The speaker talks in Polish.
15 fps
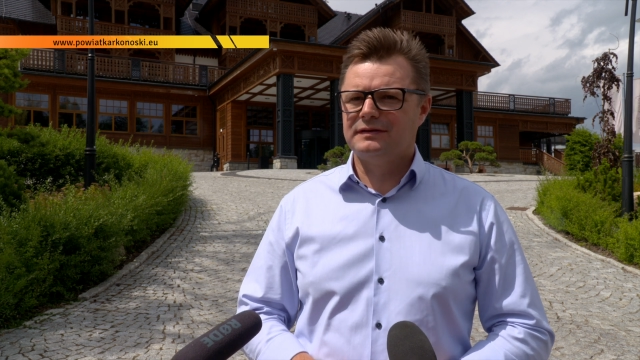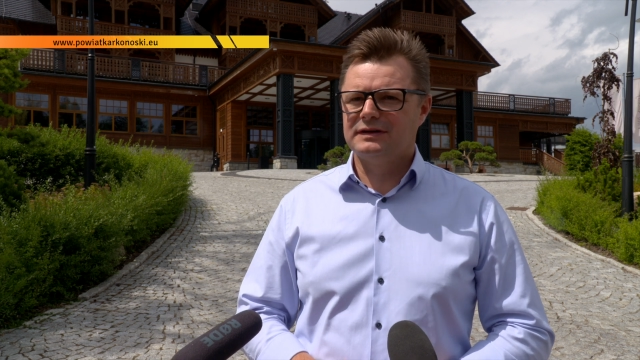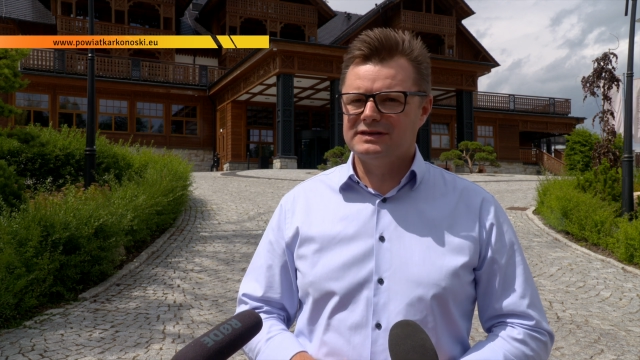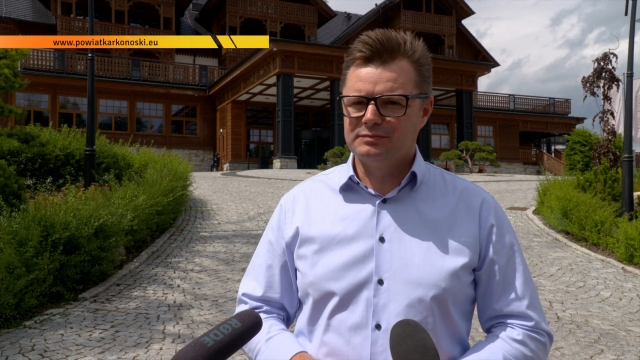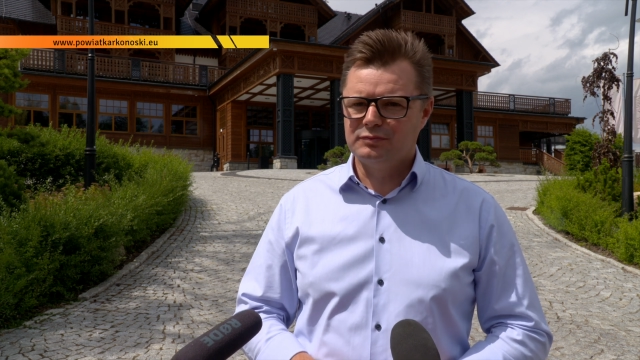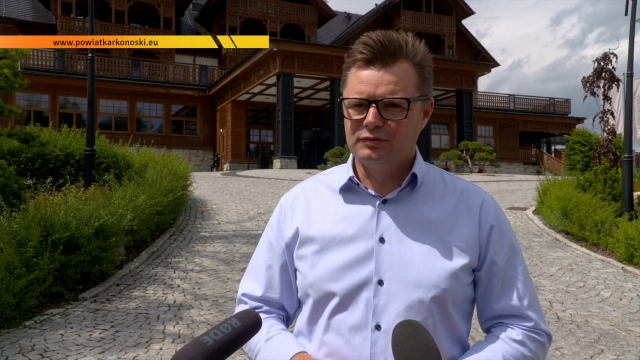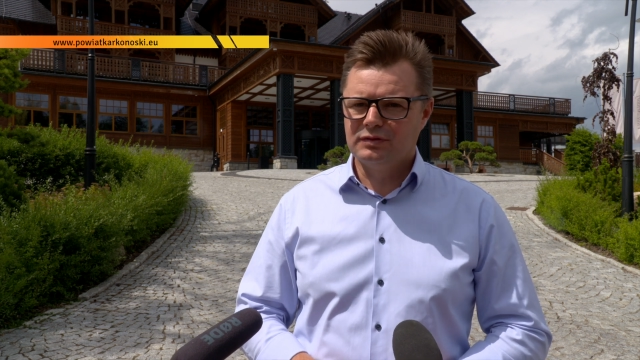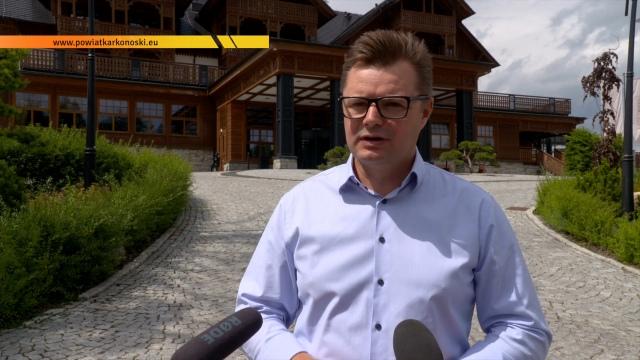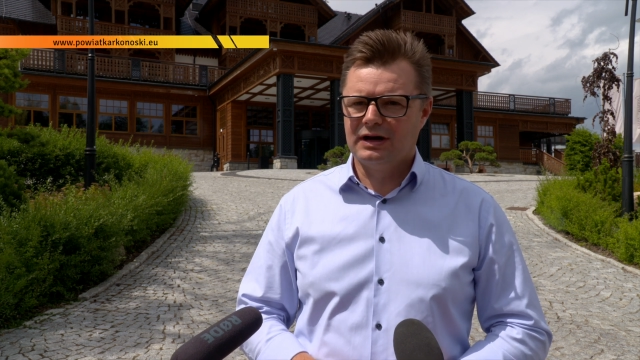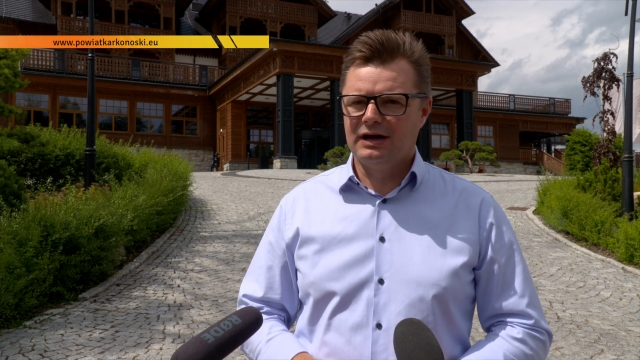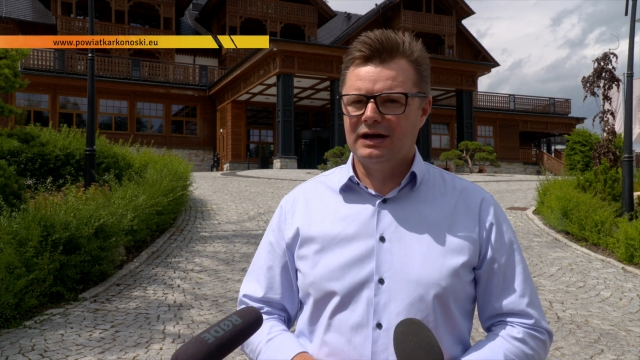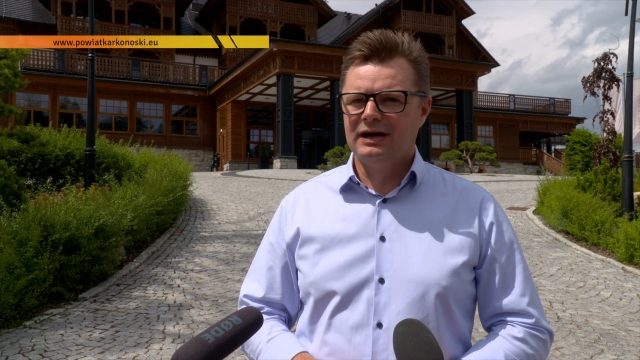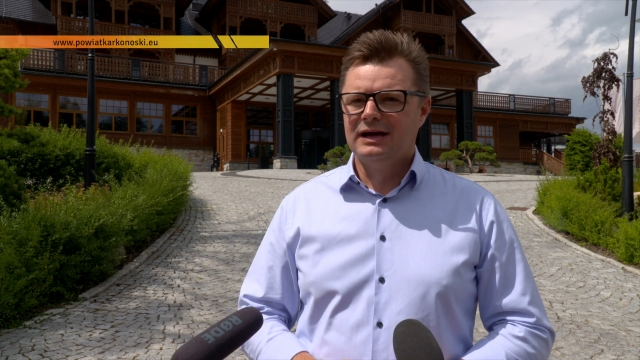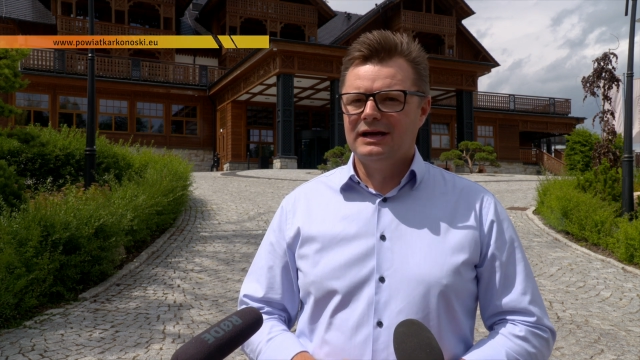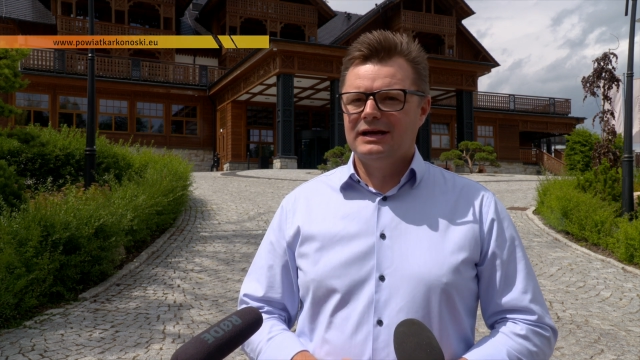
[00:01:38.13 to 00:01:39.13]

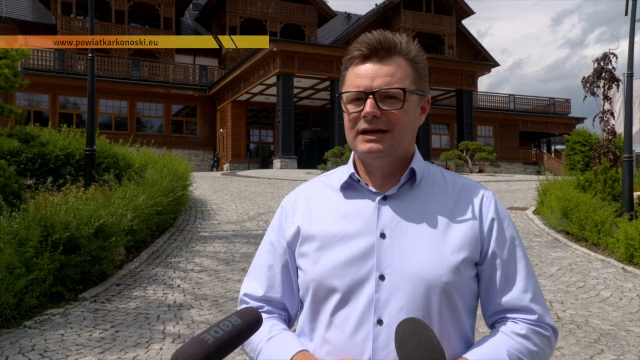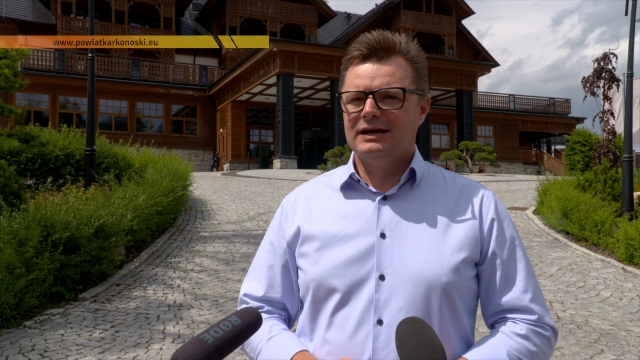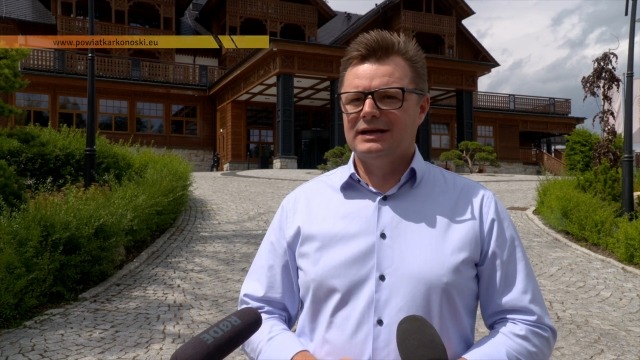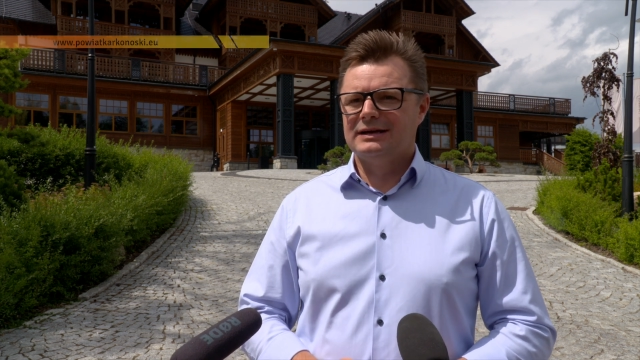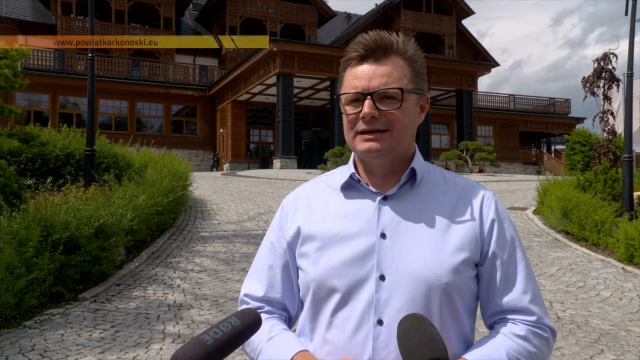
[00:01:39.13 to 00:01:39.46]
Facebooka. Y,